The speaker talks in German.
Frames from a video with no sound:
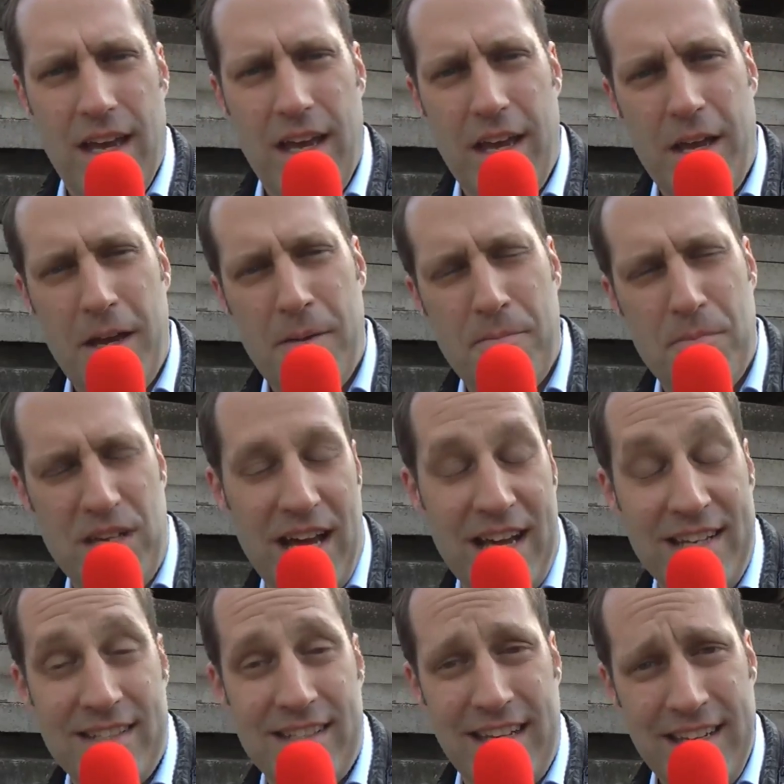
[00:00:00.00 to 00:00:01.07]
äh, mit
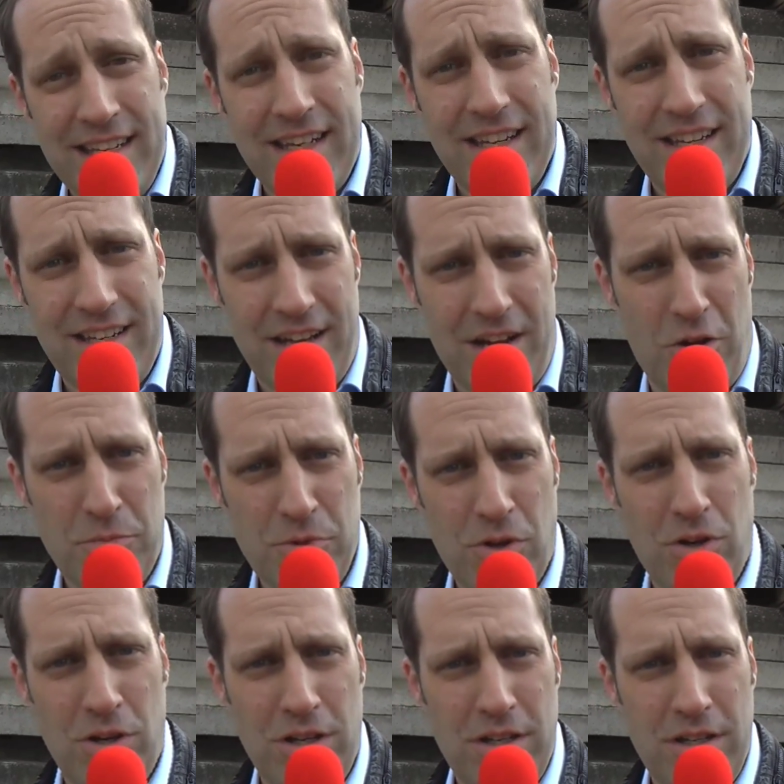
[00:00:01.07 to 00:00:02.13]
Hannes Jenecke in der
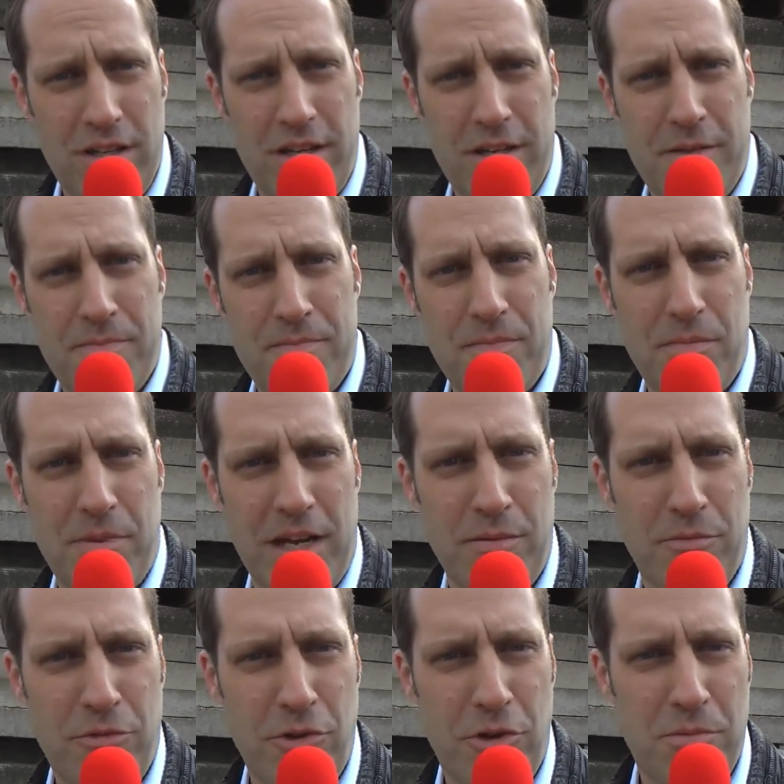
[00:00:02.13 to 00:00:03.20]
Hauptrolle. Ähm, bei
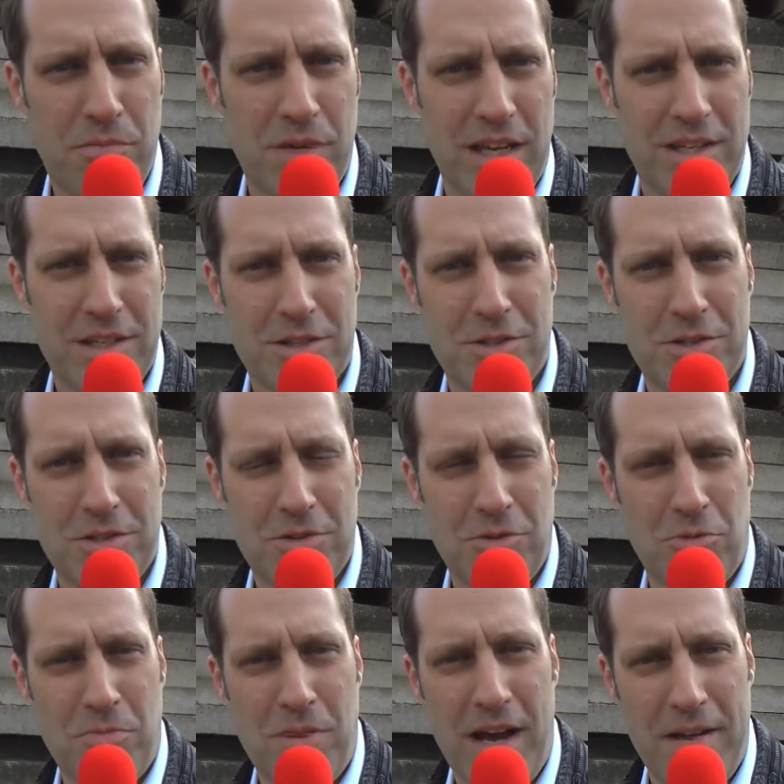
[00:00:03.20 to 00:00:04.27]
dem Film geht es
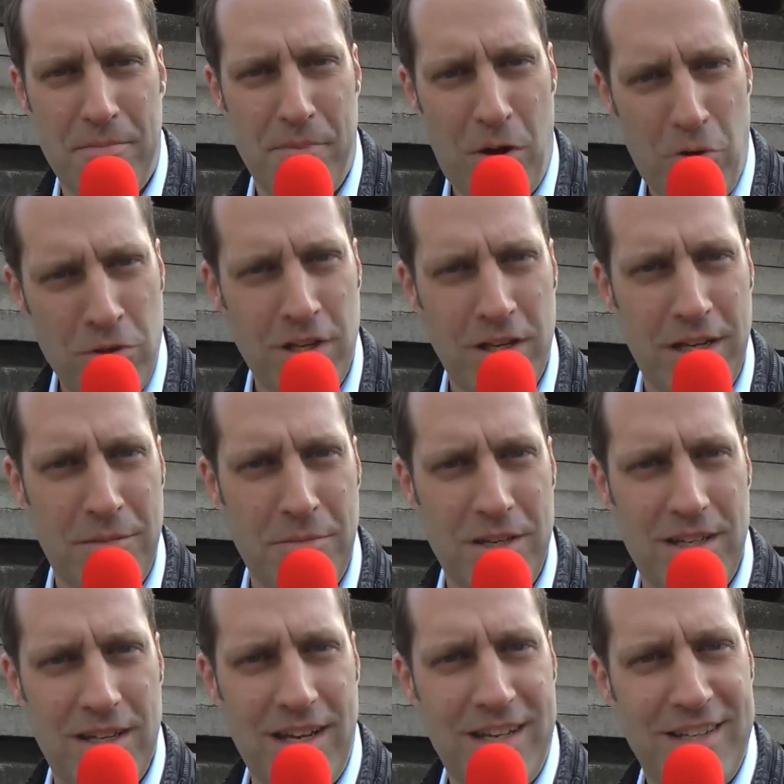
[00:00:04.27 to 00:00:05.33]
um einen Bauunternehmer,
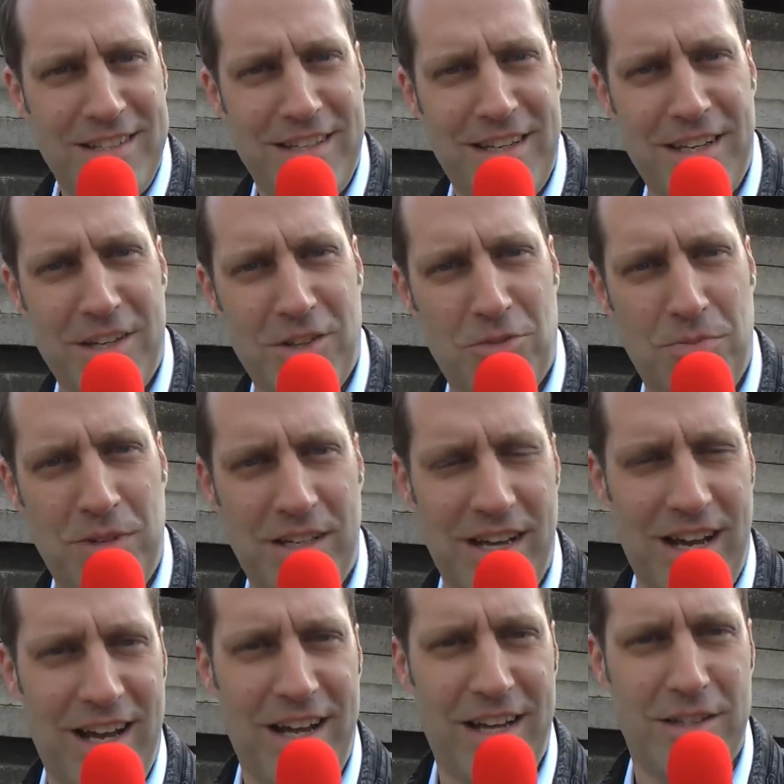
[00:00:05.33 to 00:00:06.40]
den Hannes Jenecke spielt,
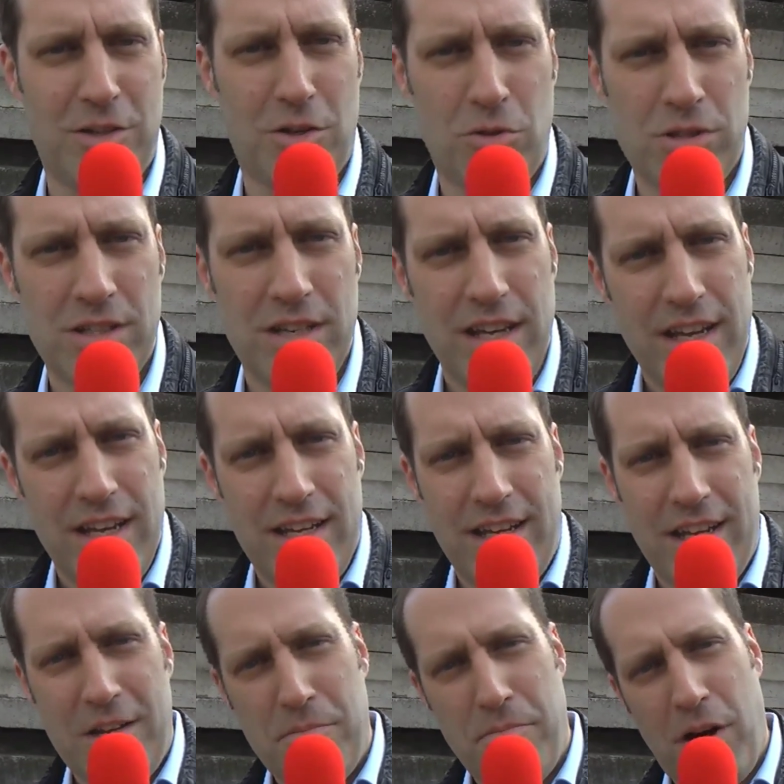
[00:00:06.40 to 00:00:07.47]
Karl-Heinz Kluss,
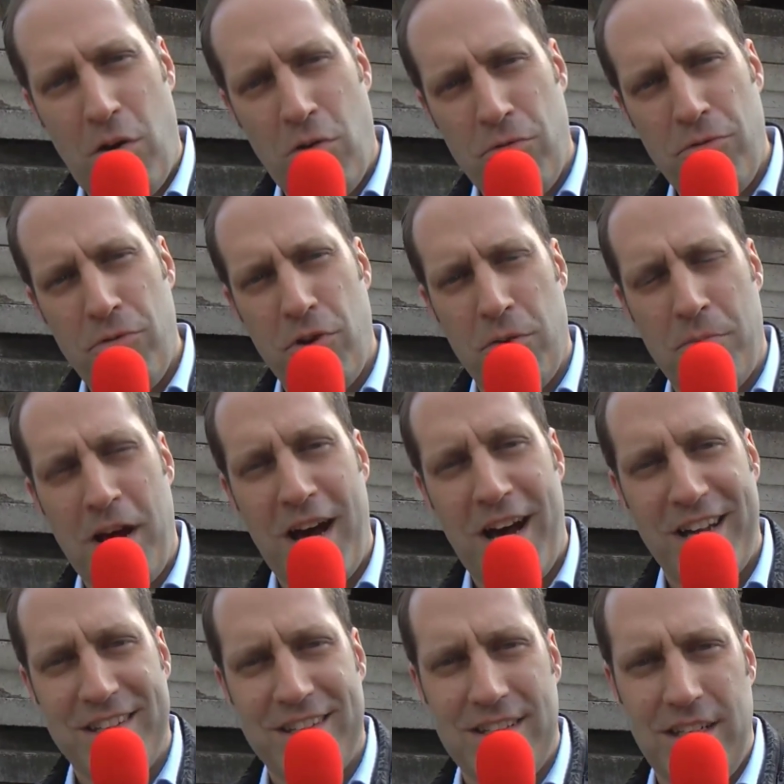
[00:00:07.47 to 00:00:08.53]
der eine Baufirma
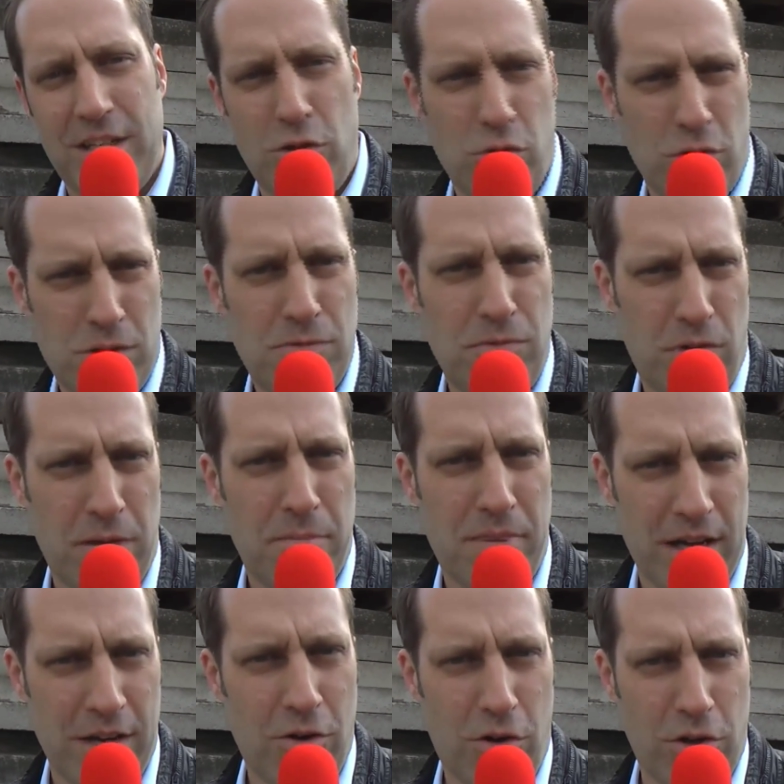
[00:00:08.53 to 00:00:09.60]
hat, die kurz vor dem
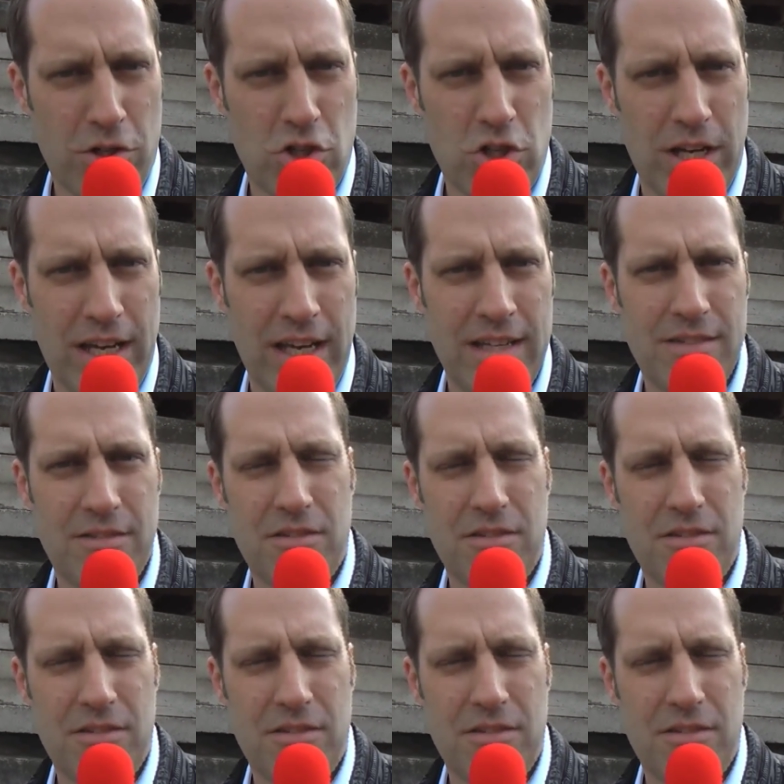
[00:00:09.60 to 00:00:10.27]
Bankrott steht,